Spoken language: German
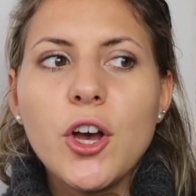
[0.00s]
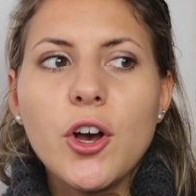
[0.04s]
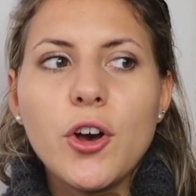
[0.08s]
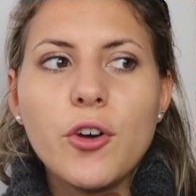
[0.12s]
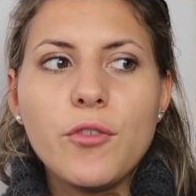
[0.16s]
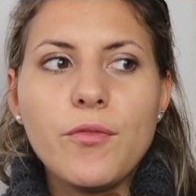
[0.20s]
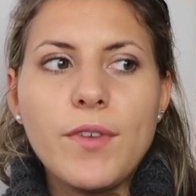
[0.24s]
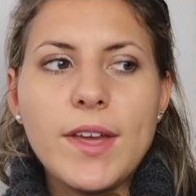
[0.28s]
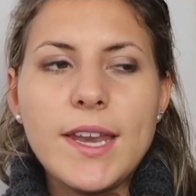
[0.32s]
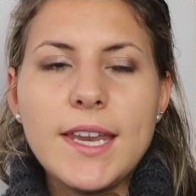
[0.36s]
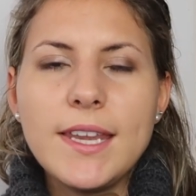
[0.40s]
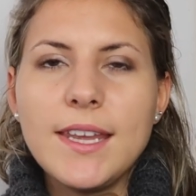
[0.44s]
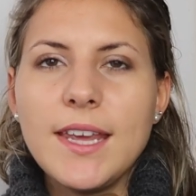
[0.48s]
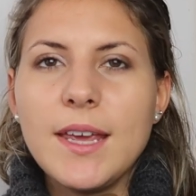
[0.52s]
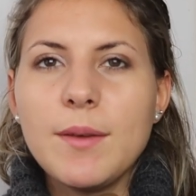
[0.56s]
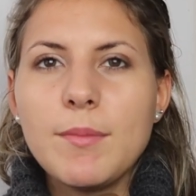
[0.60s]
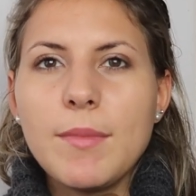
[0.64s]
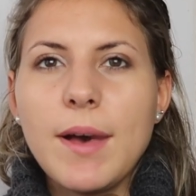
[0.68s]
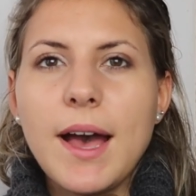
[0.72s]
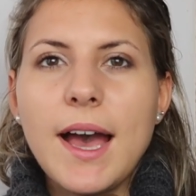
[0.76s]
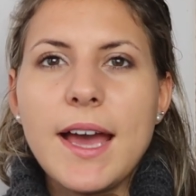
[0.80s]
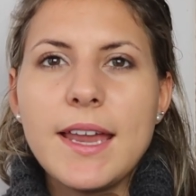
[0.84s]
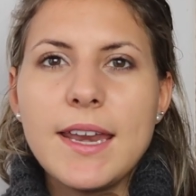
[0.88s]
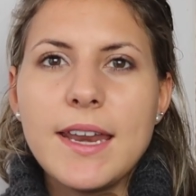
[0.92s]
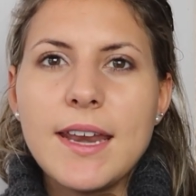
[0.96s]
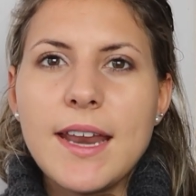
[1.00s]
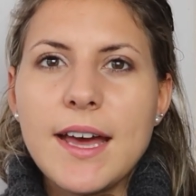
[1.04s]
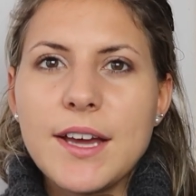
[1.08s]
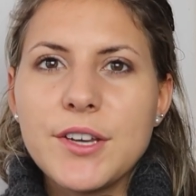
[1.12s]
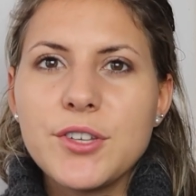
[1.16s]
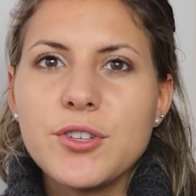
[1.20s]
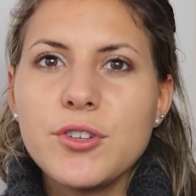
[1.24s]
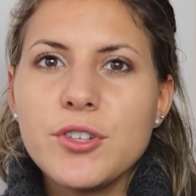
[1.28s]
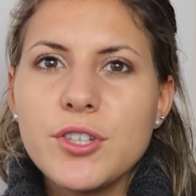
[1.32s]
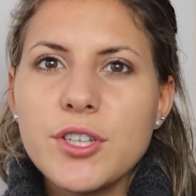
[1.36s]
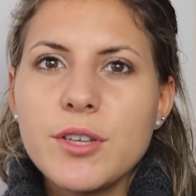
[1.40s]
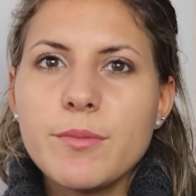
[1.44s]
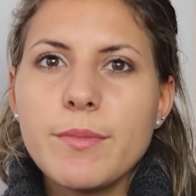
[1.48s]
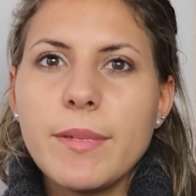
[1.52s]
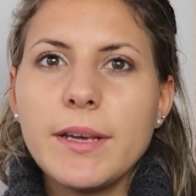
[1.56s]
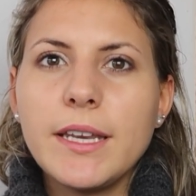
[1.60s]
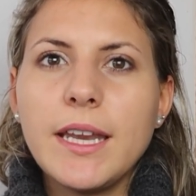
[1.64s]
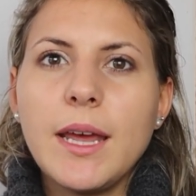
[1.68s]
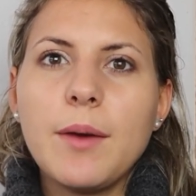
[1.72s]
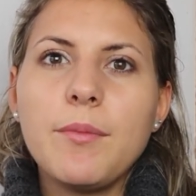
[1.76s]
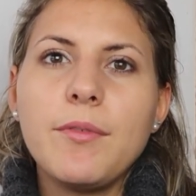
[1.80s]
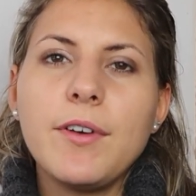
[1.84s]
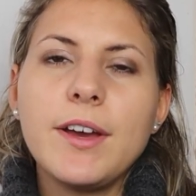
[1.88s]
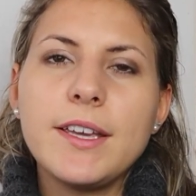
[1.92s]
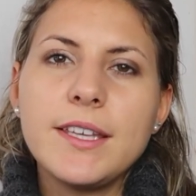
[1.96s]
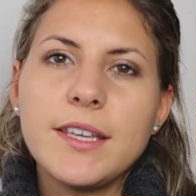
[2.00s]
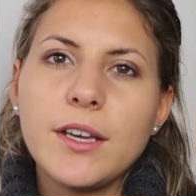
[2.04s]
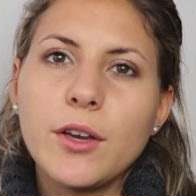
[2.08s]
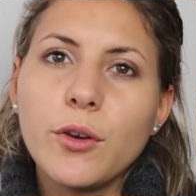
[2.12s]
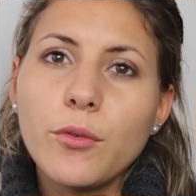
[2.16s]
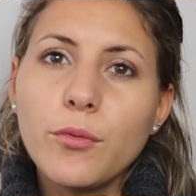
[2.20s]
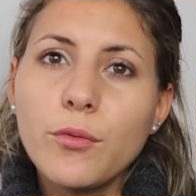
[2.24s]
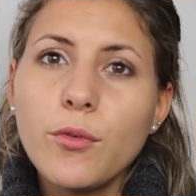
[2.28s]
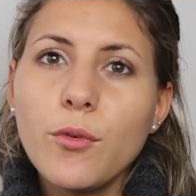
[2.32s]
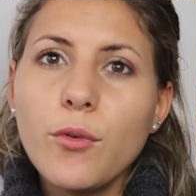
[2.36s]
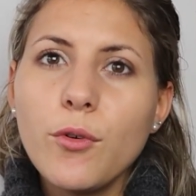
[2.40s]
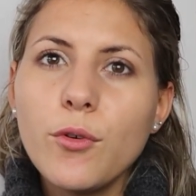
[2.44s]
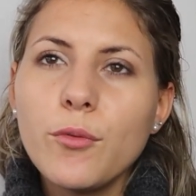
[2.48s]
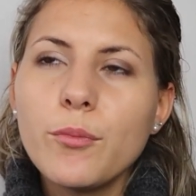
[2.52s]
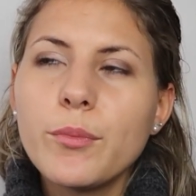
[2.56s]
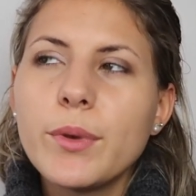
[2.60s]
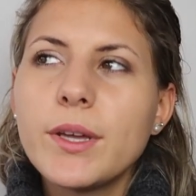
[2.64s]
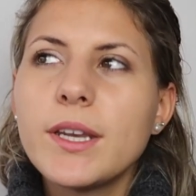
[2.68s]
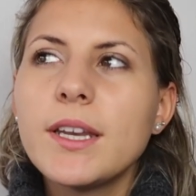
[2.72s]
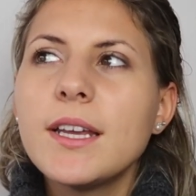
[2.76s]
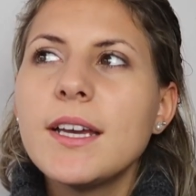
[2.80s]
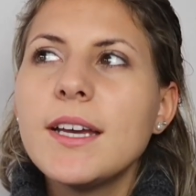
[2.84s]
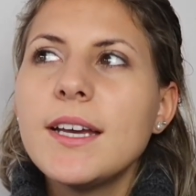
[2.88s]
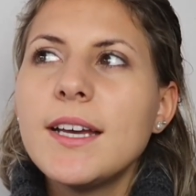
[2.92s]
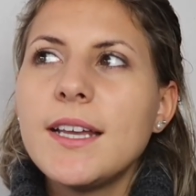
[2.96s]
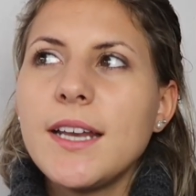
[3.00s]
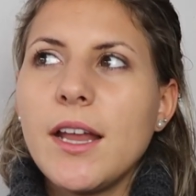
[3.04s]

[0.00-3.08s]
Und wenn ich eben mal eine Nacht durchgemacht habe, weil ich ja geflogen bin,